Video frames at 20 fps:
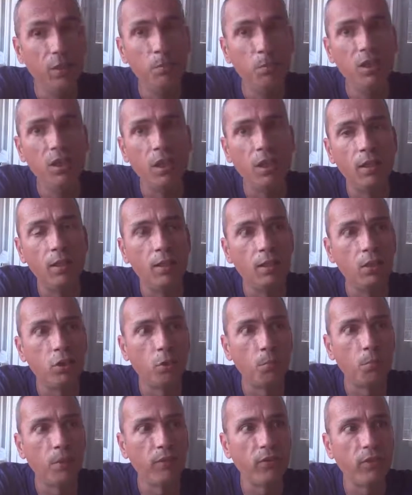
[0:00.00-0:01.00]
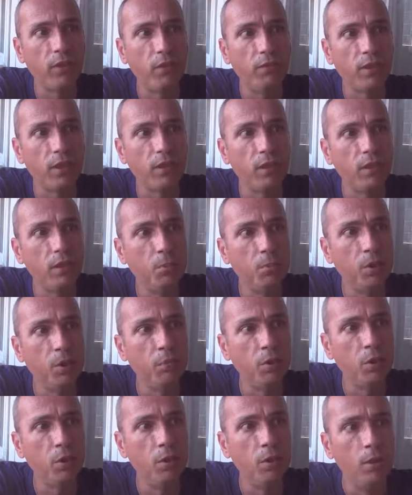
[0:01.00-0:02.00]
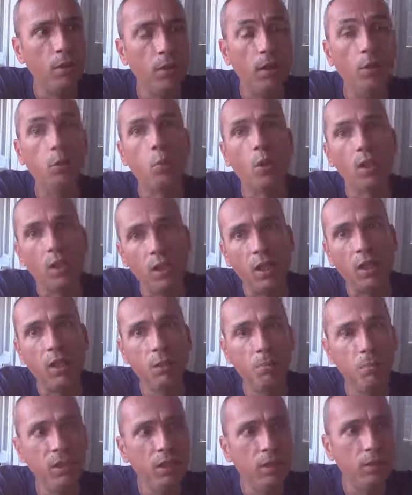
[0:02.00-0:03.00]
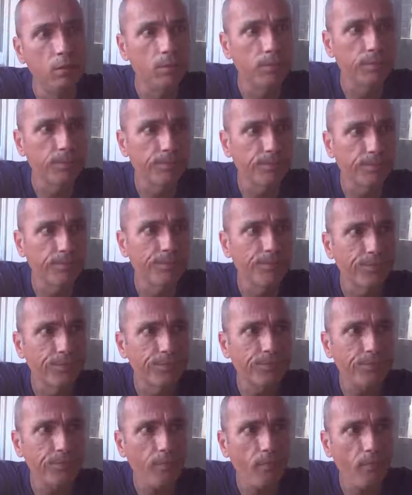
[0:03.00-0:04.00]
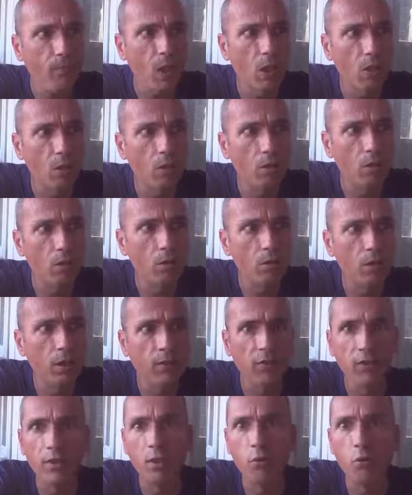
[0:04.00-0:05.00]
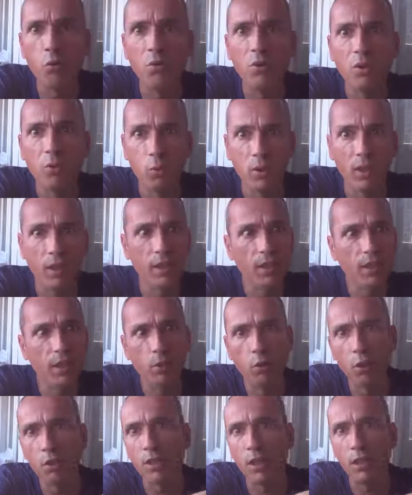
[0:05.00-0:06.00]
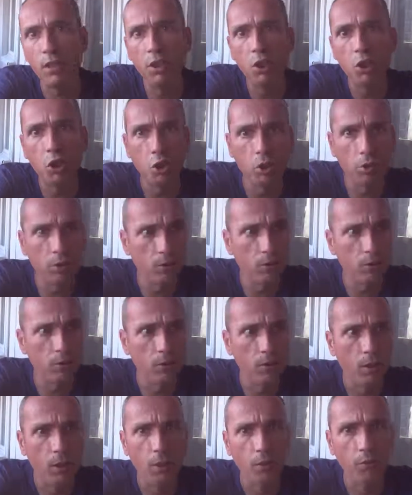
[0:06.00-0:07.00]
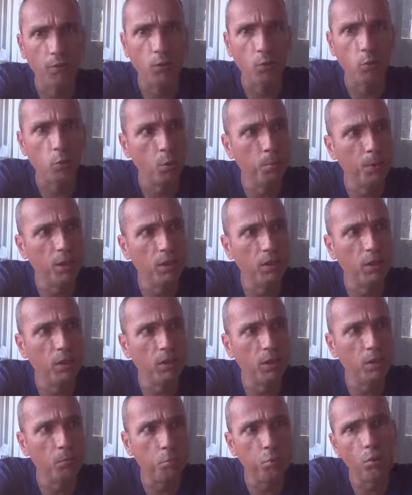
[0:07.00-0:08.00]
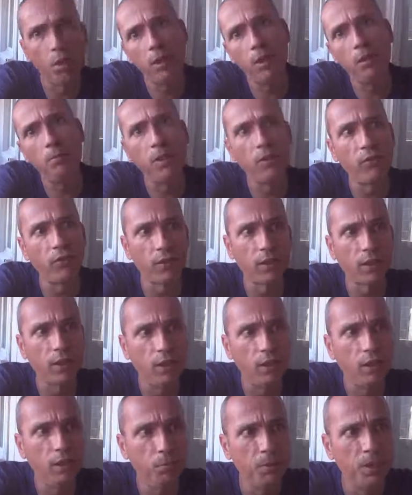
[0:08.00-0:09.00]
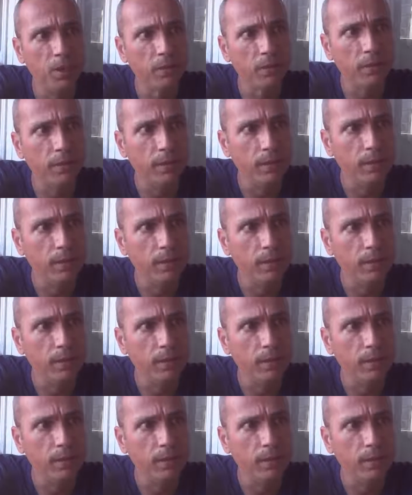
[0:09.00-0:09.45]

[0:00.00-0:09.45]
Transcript: Libyens et j'en passe des vertes et des pas mûres, quoique la Libye, euh, les États-Unis ont délégué leur caniche franco-britannique pour aller massacrer les Libyens.